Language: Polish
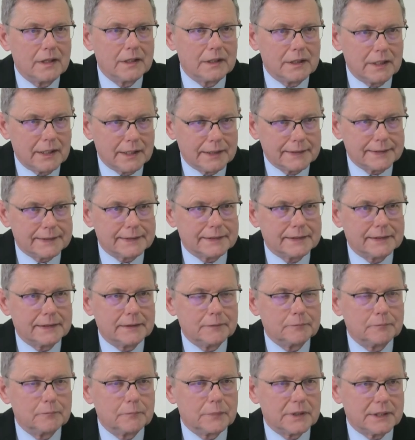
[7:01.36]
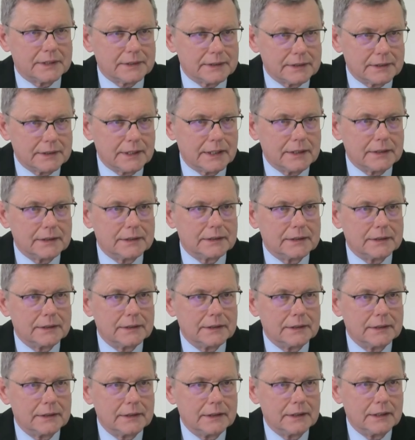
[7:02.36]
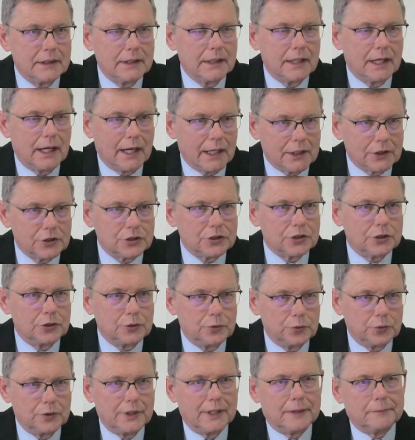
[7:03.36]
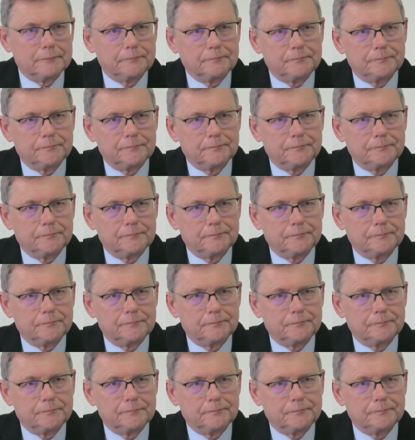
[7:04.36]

jest prezydent Andrzej Duda.